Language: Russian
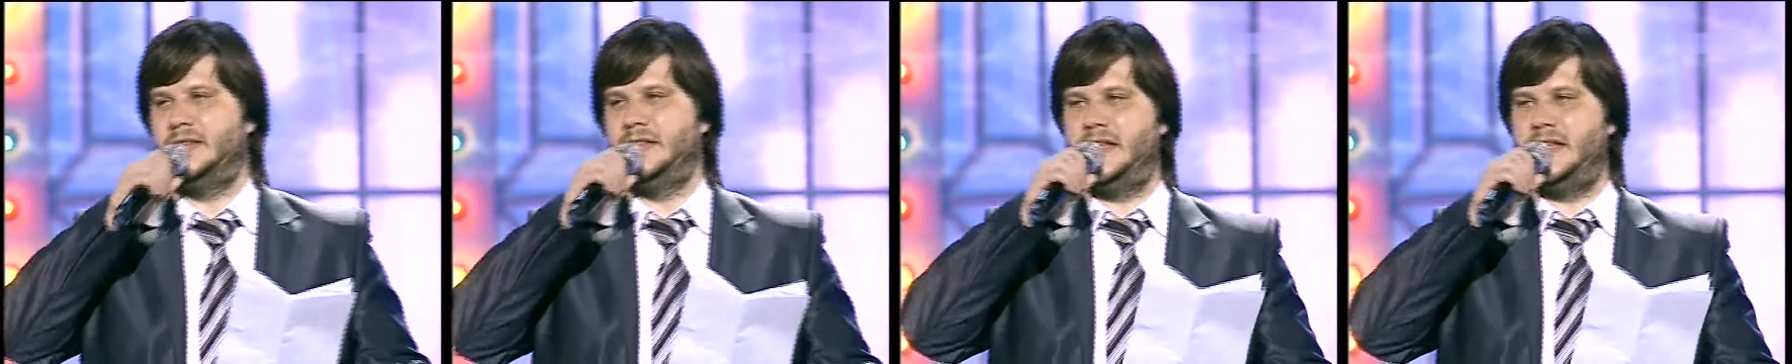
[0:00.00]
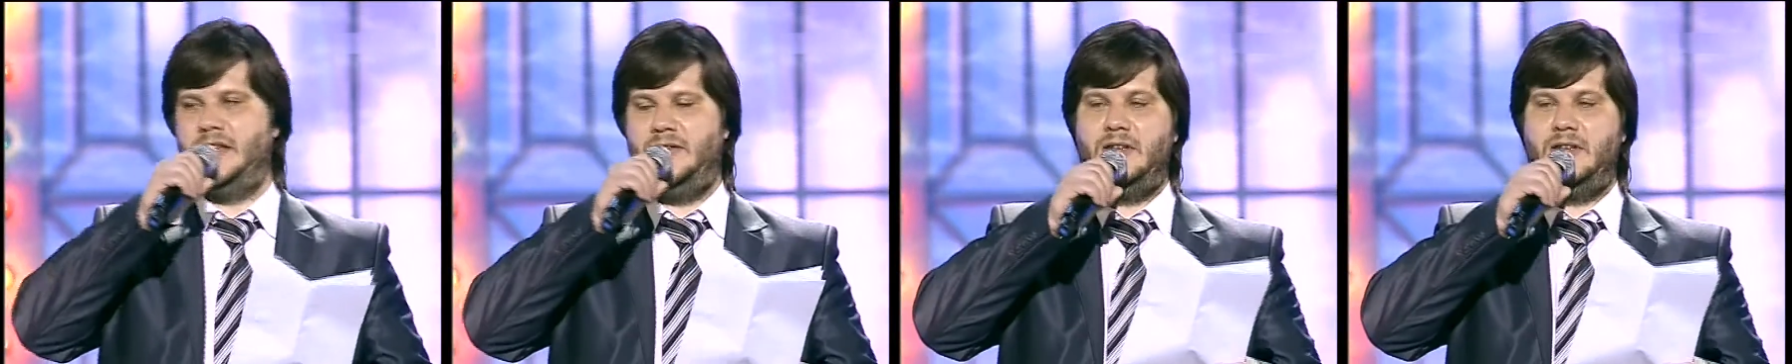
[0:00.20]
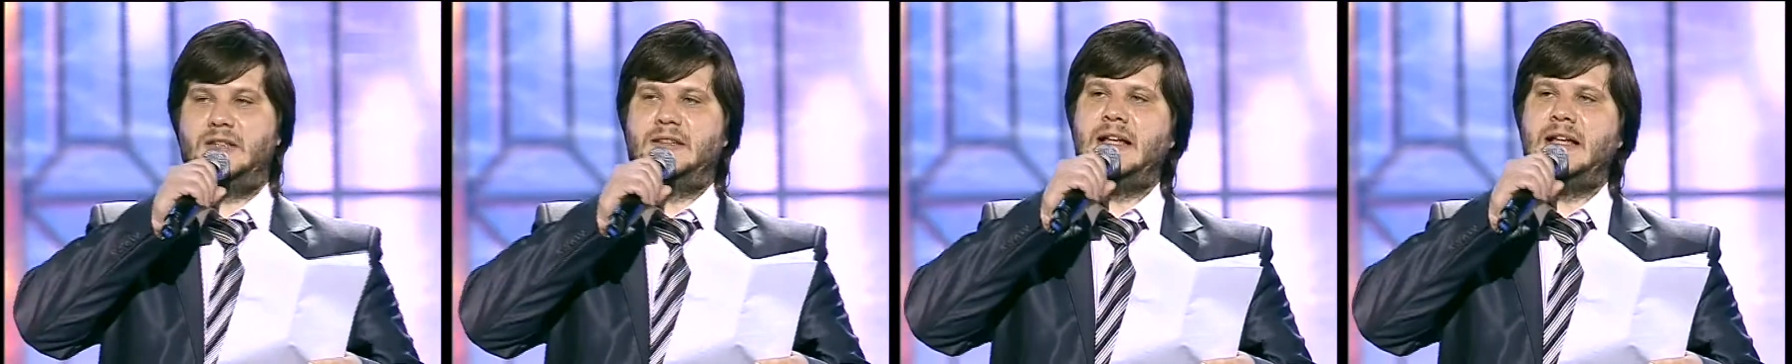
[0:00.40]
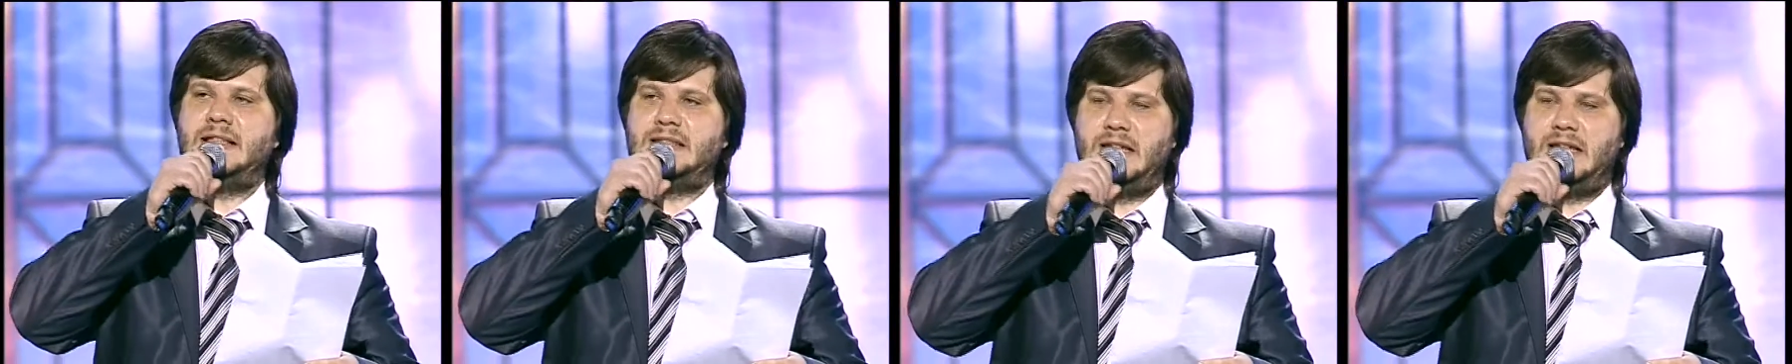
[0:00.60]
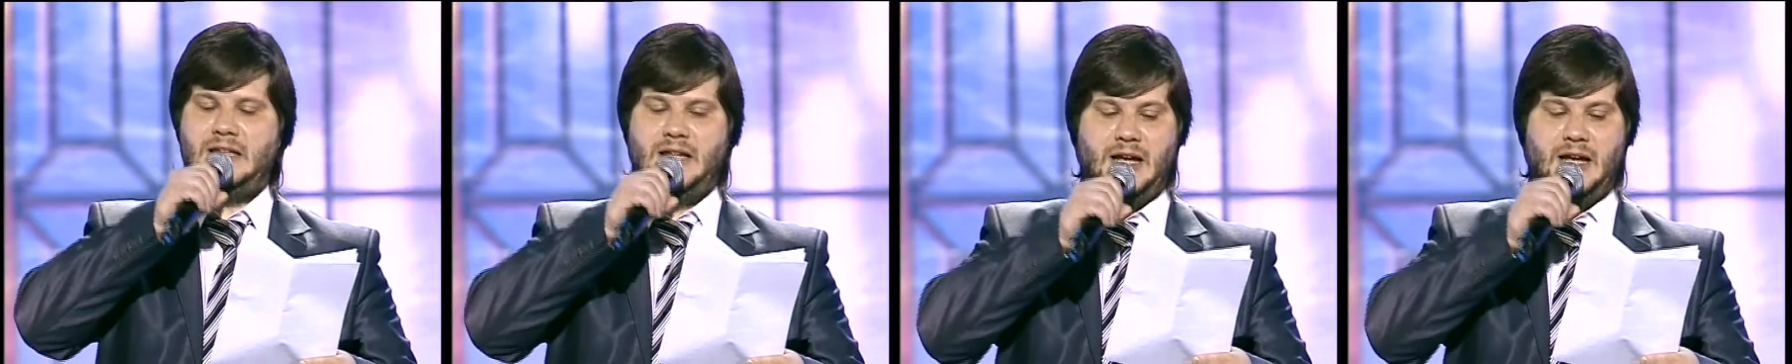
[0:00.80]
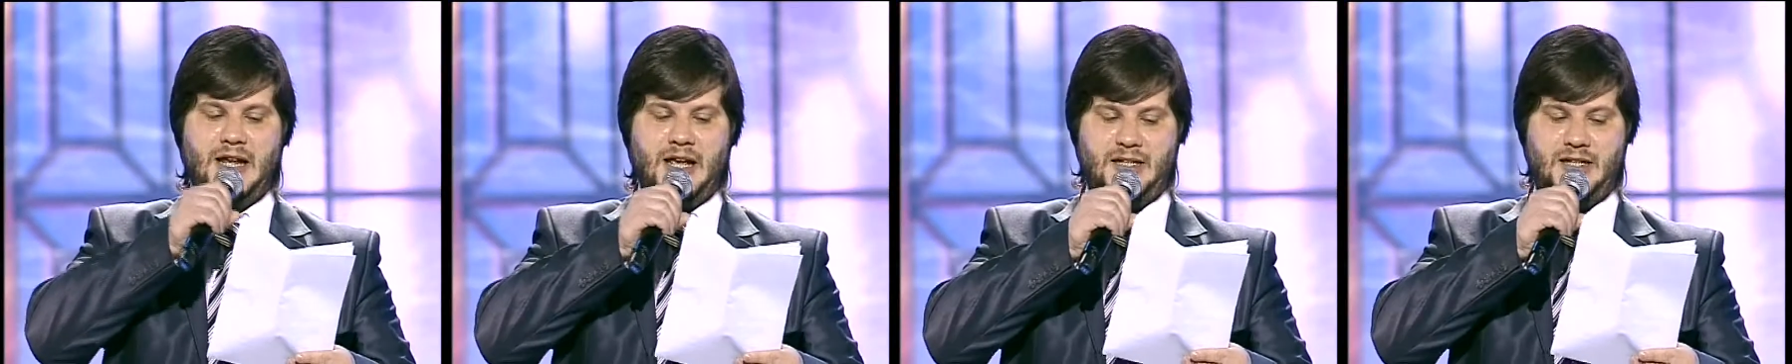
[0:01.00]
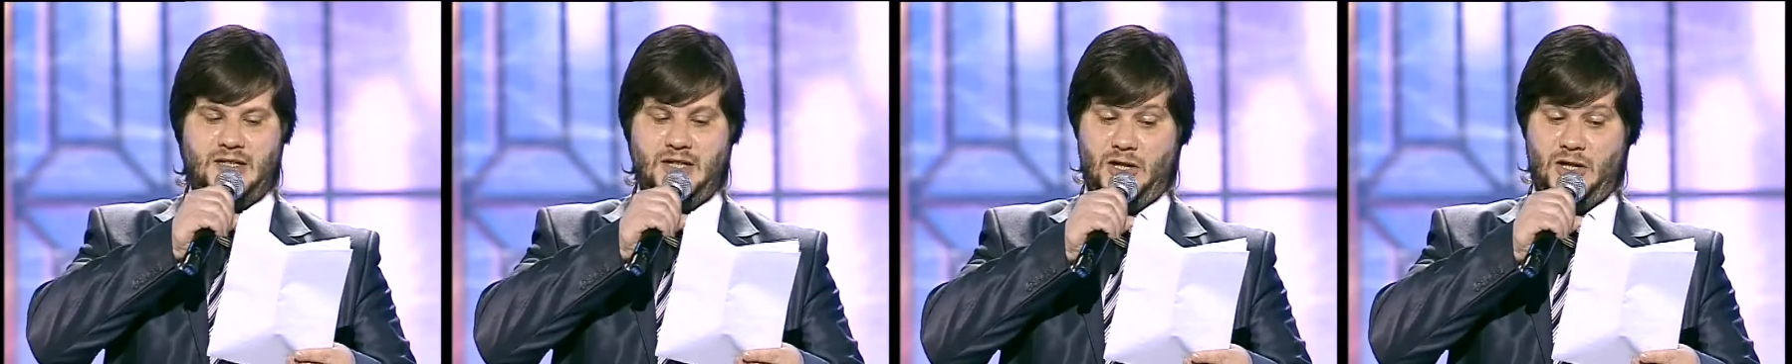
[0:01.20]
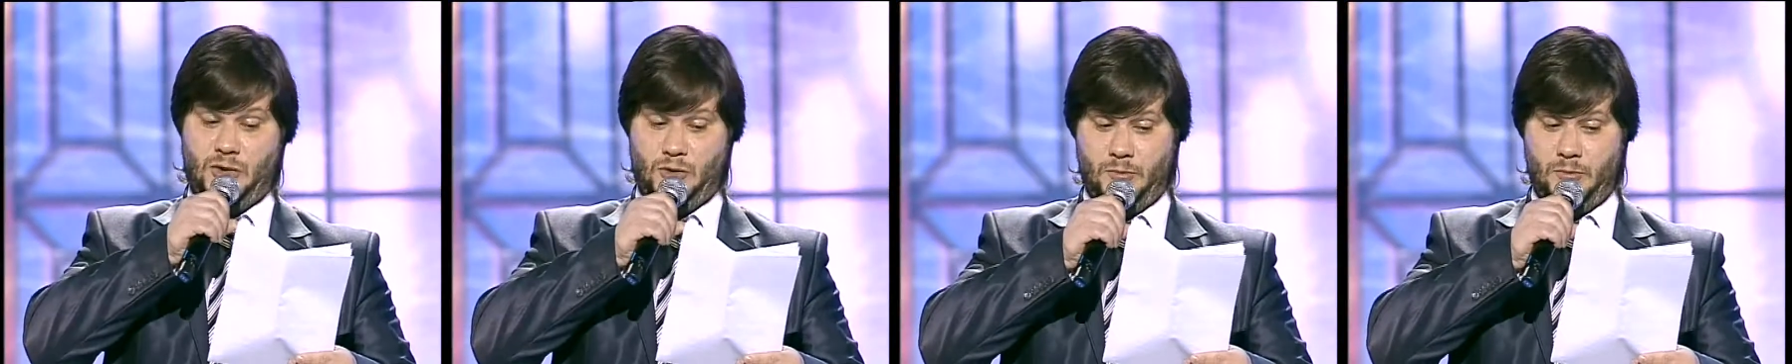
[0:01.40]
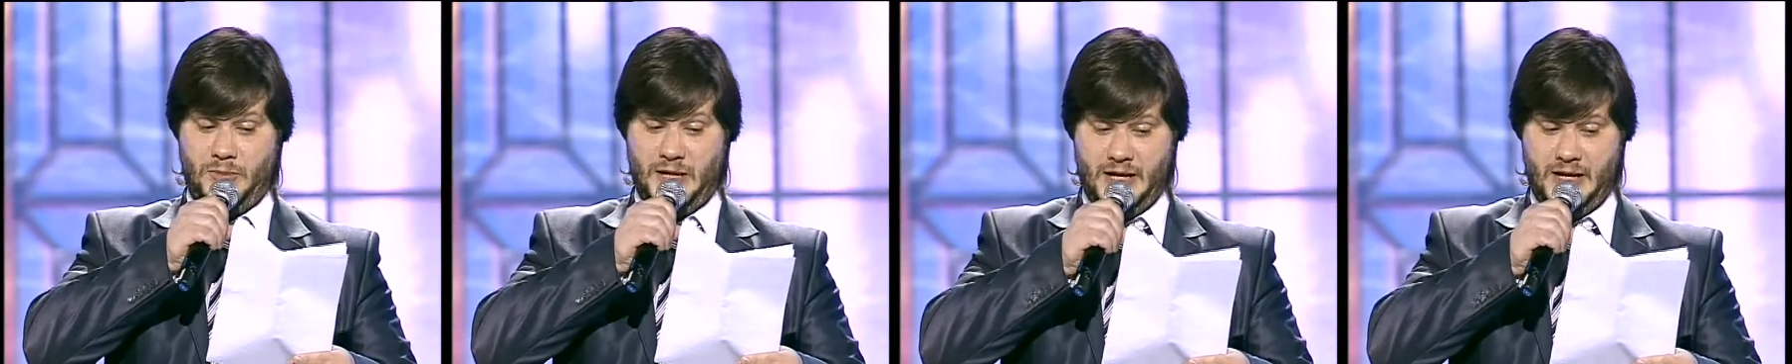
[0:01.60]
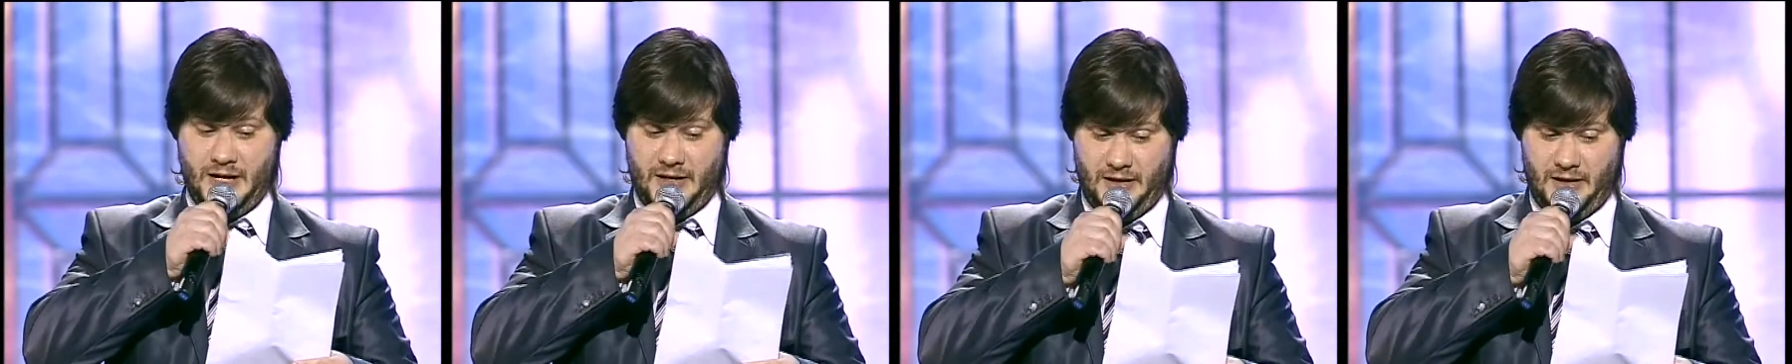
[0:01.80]
На 19-летний
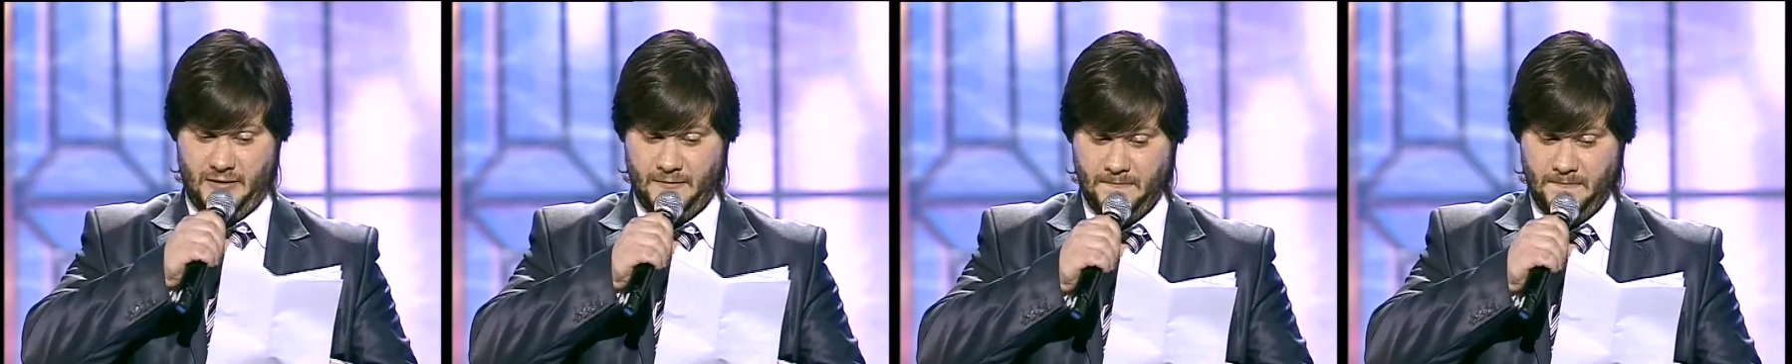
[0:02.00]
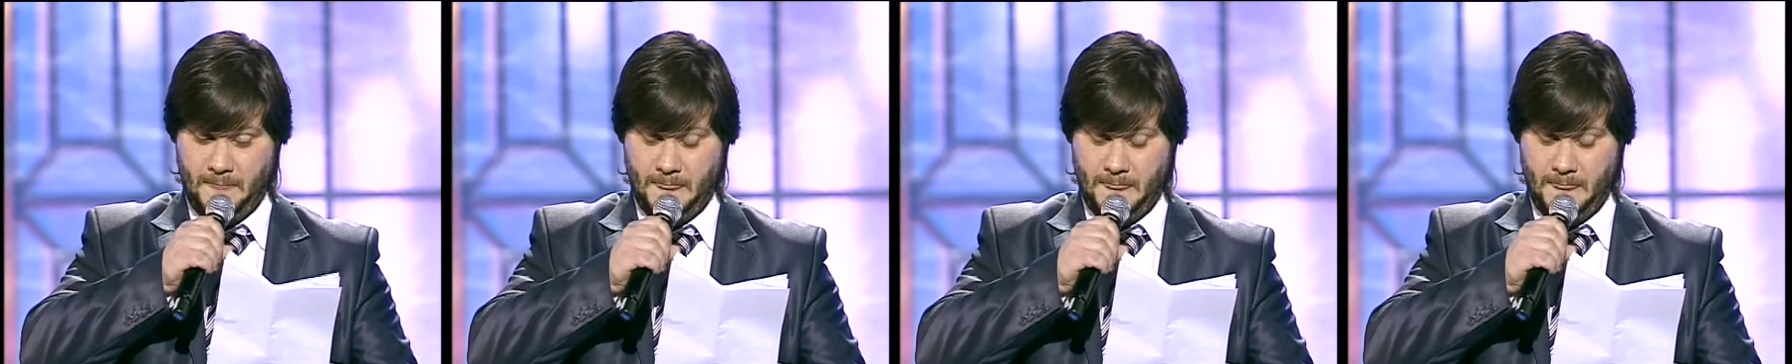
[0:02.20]
юбилей.